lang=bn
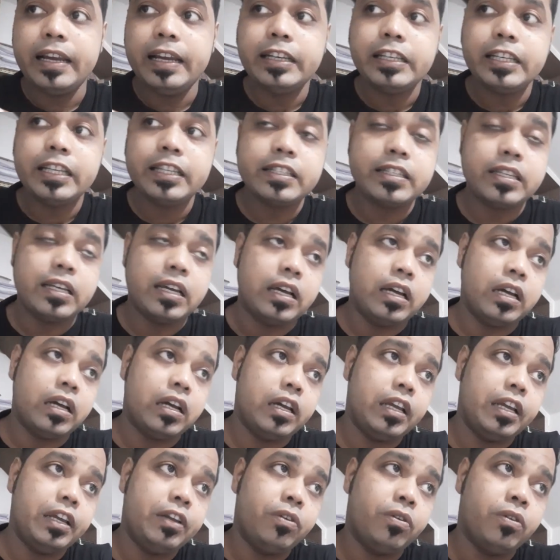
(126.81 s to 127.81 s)
it is
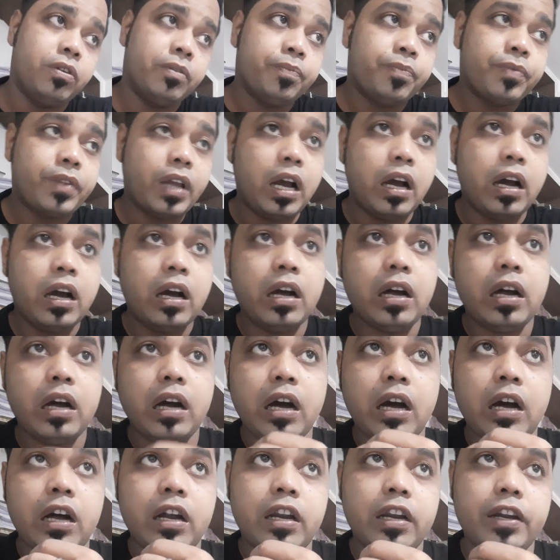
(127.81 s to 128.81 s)
uh, you know uh,
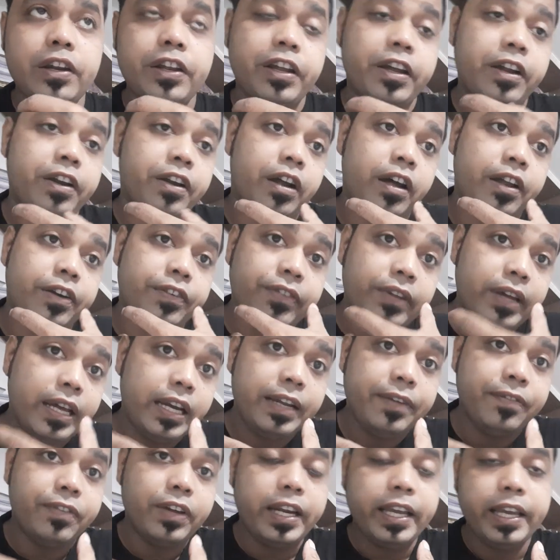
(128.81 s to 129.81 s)
uh, uh, a
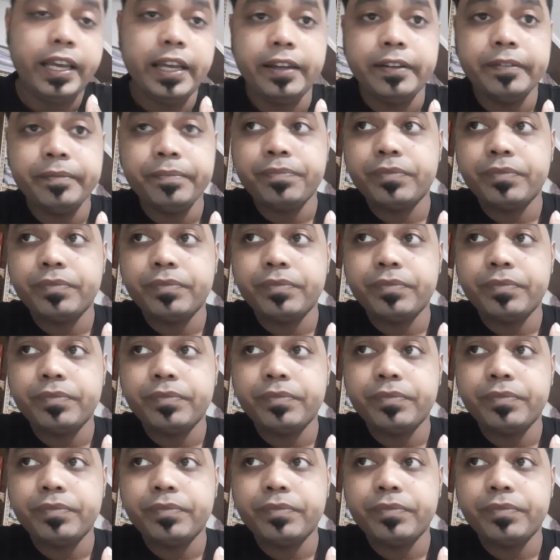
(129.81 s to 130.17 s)
really very